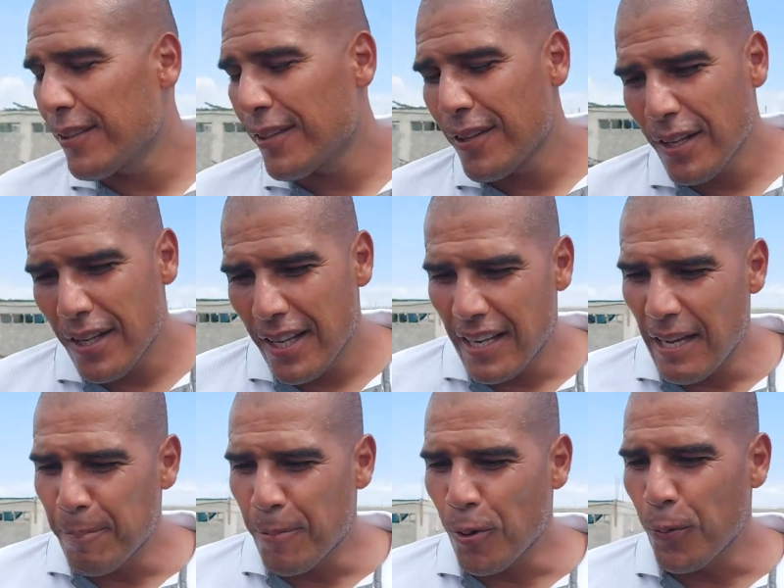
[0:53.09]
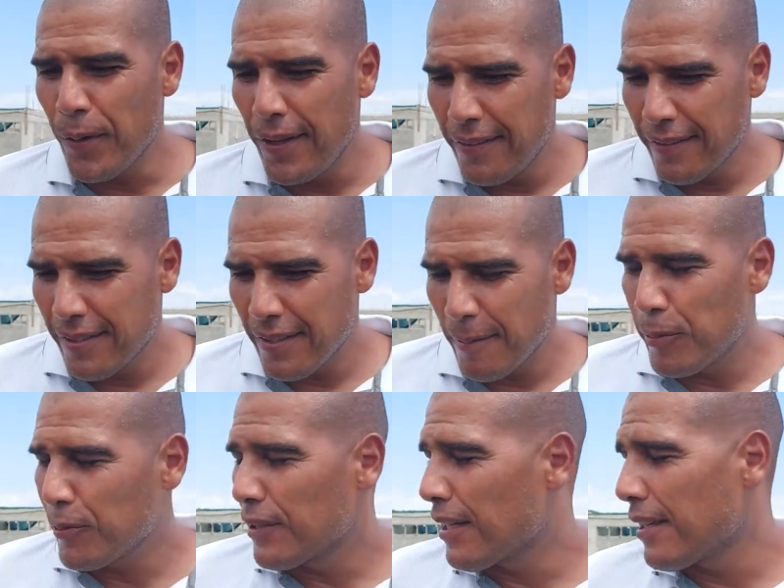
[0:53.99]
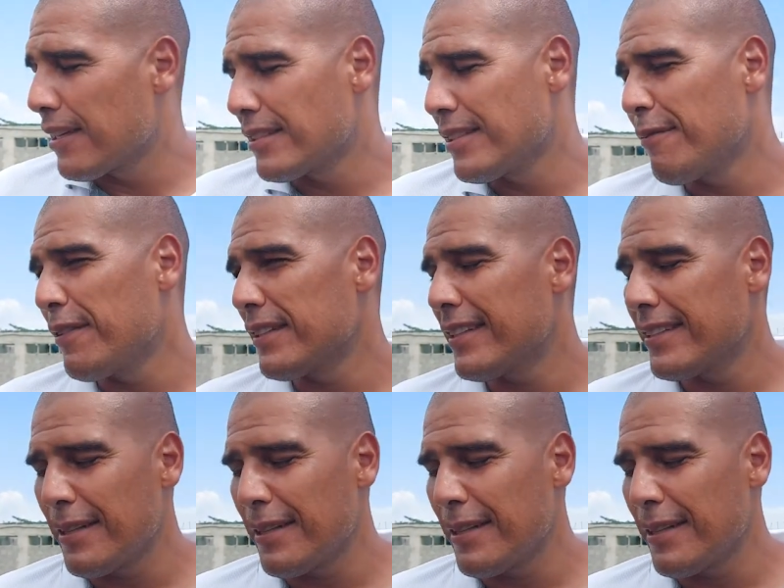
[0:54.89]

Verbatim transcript: Yo creo que la provincia y Punta Arenas FC